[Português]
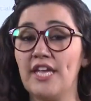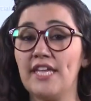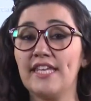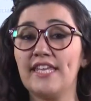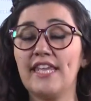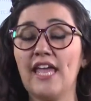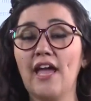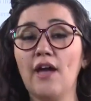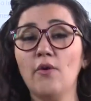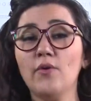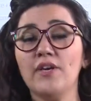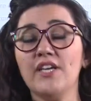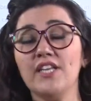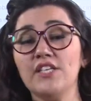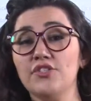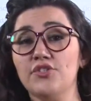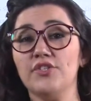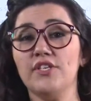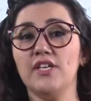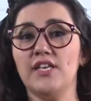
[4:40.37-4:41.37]
que é o
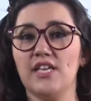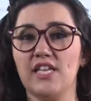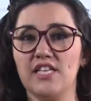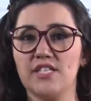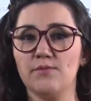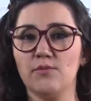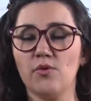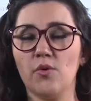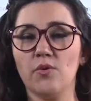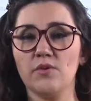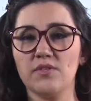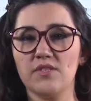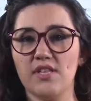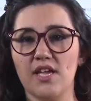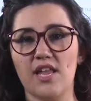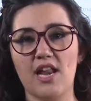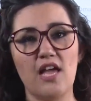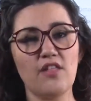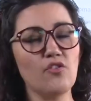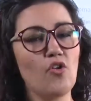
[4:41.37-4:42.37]
cristianismo
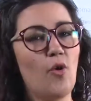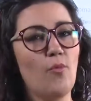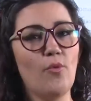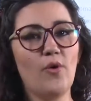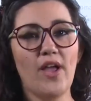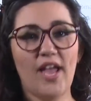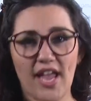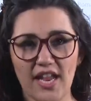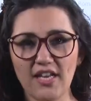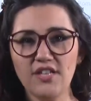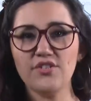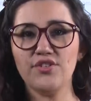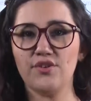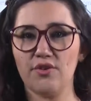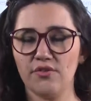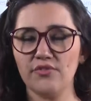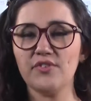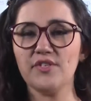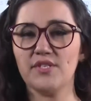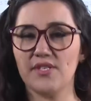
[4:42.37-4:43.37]
considerado como religião
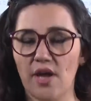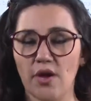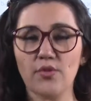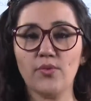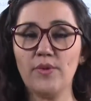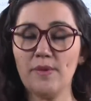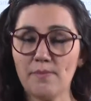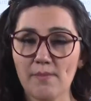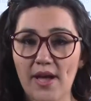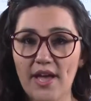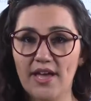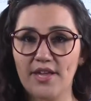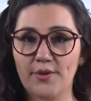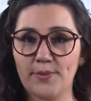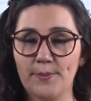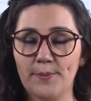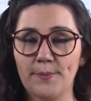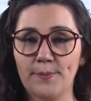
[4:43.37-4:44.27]
oficial do Império.